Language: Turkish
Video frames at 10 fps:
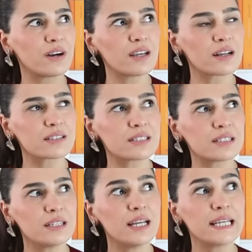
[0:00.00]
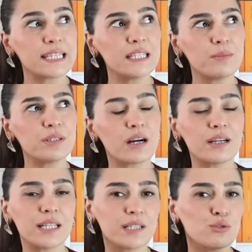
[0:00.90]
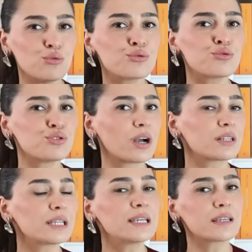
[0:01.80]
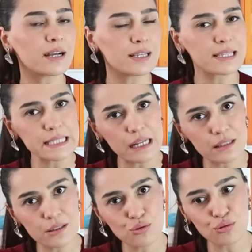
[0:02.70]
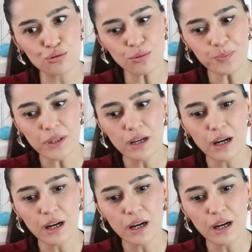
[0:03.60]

Fay hatları yine bir ailenin üç kuşaklık hikayesini anlatıyordu.